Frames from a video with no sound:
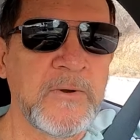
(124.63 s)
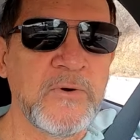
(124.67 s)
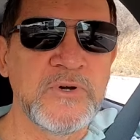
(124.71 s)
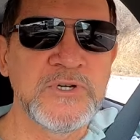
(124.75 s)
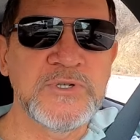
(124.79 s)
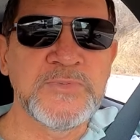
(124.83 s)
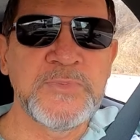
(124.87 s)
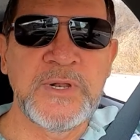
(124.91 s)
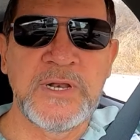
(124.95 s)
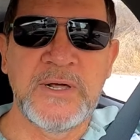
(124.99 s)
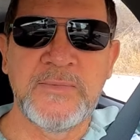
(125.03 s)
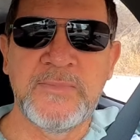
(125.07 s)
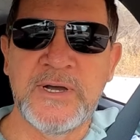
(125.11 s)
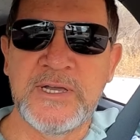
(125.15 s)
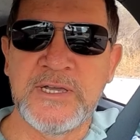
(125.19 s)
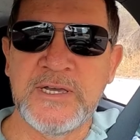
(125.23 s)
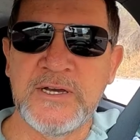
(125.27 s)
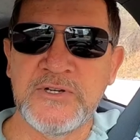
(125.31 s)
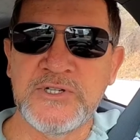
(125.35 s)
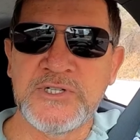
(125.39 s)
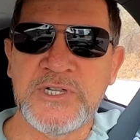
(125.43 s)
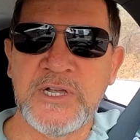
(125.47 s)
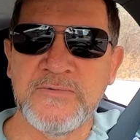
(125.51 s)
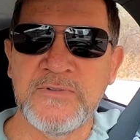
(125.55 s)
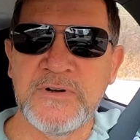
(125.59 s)
Hoje pela
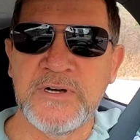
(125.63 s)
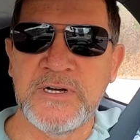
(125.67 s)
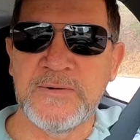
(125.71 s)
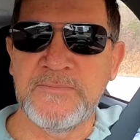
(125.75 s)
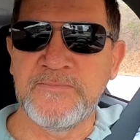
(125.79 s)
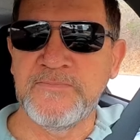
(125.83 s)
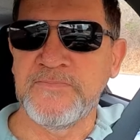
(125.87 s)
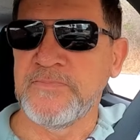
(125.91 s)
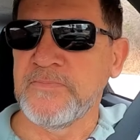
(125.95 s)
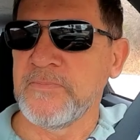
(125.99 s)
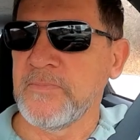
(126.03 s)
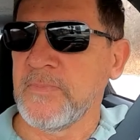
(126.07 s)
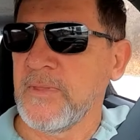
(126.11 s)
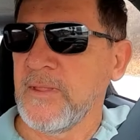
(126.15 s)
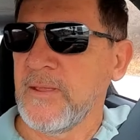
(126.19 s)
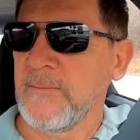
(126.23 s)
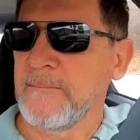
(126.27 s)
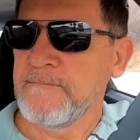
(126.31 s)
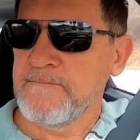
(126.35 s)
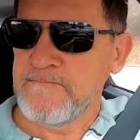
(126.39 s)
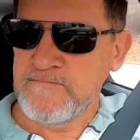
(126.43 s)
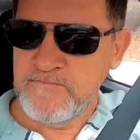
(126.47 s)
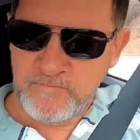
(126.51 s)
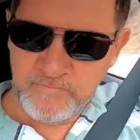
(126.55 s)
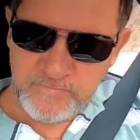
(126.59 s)
manhã eu estava,
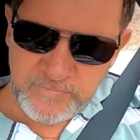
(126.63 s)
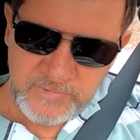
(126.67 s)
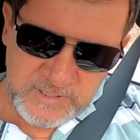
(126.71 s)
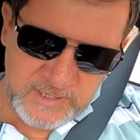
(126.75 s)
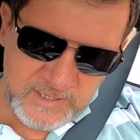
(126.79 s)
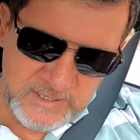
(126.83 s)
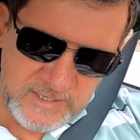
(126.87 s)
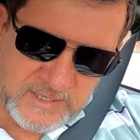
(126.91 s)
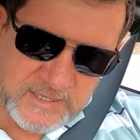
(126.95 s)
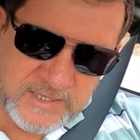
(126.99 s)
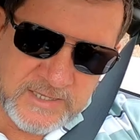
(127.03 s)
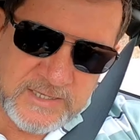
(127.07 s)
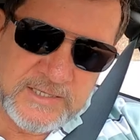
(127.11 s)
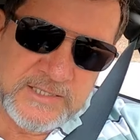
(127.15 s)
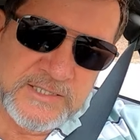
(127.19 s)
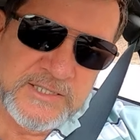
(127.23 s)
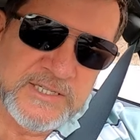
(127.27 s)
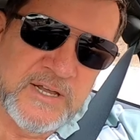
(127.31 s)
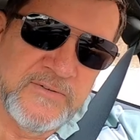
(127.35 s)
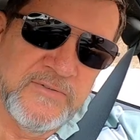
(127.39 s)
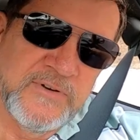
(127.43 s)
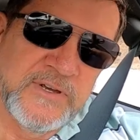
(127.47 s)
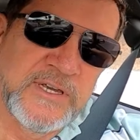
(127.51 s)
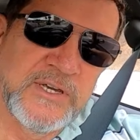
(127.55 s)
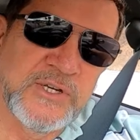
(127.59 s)

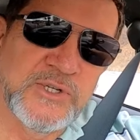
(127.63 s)
estava